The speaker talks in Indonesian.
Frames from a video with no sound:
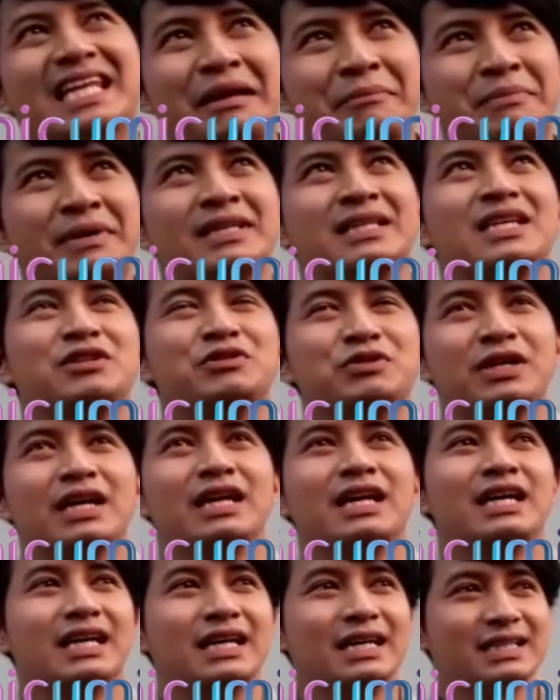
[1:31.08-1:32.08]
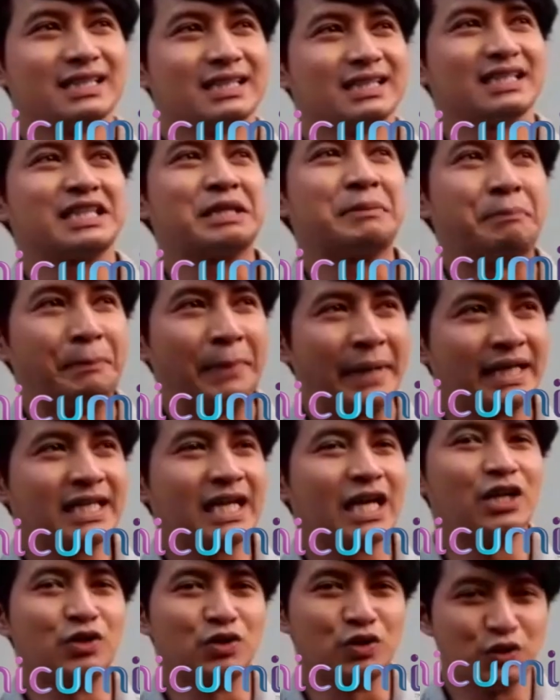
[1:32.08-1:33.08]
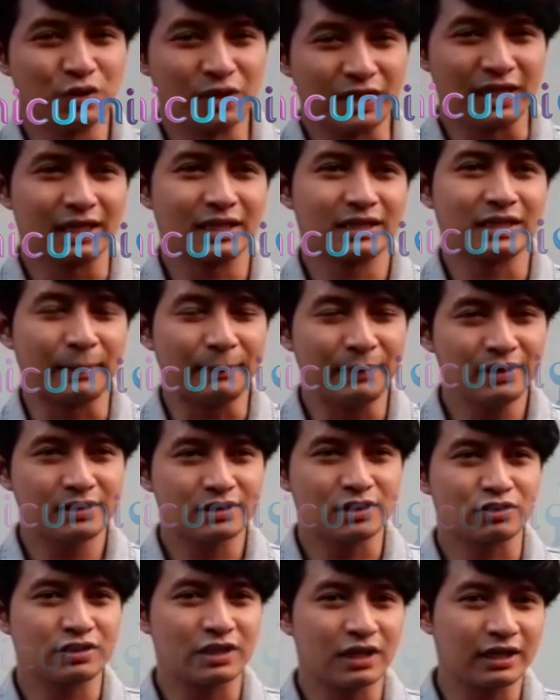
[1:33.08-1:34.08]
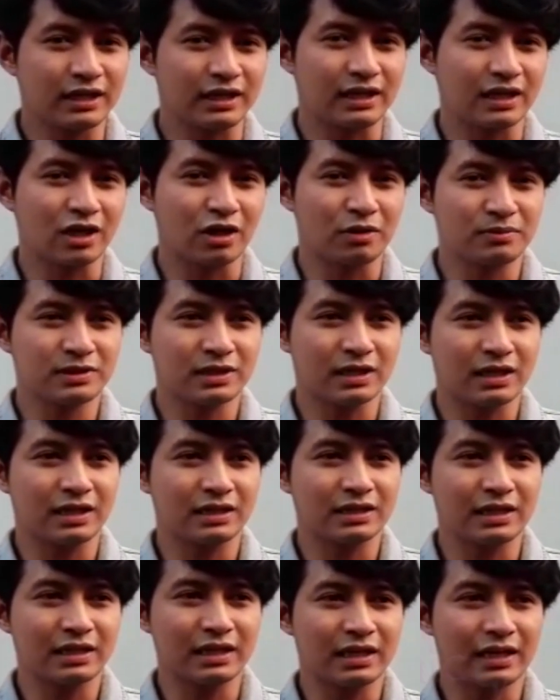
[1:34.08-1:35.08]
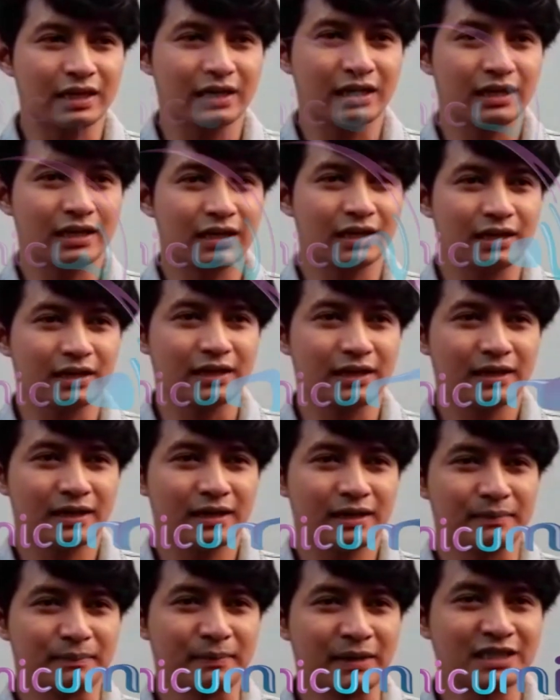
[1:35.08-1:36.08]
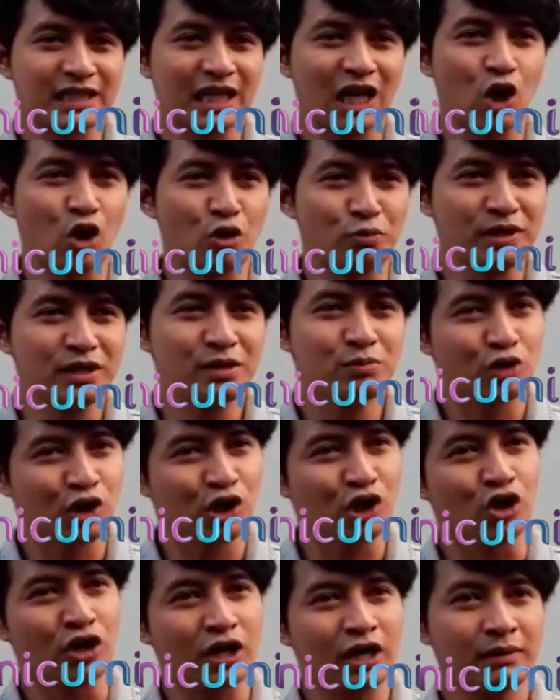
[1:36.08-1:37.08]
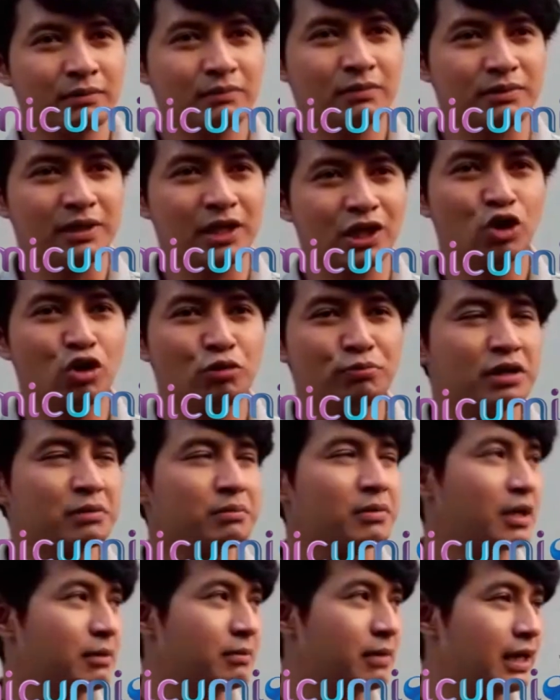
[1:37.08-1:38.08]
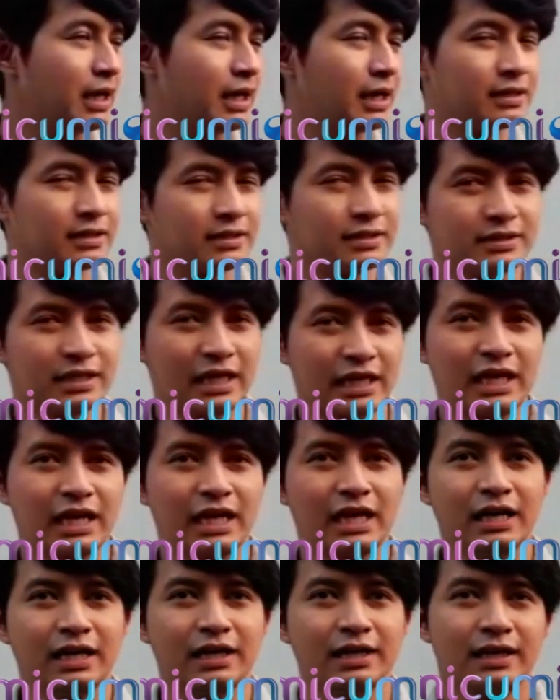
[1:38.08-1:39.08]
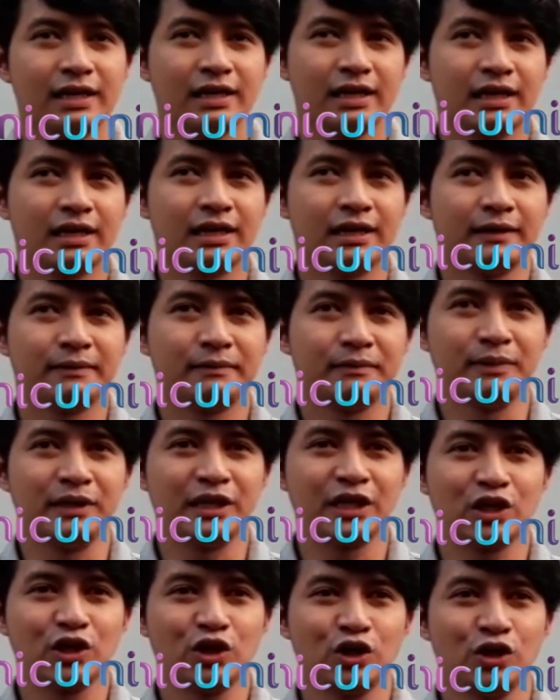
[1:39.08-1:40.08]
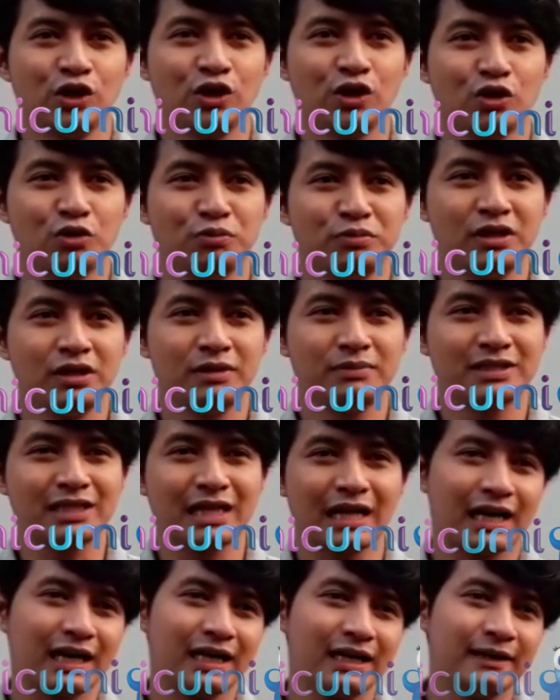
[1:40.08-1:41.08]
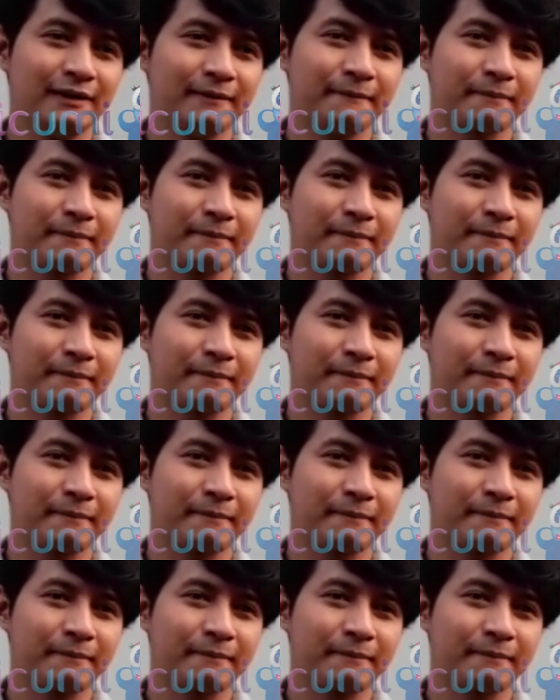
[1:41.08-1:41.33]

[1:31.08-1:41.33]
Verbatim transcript: namanya juga temen ya dulu ya tapi terus terang gini kalau misalkan ditanyakan uh, masalah hobi mungkin orang memiliki hobi yang beda-beda saya uh, memiliki hobi misalkan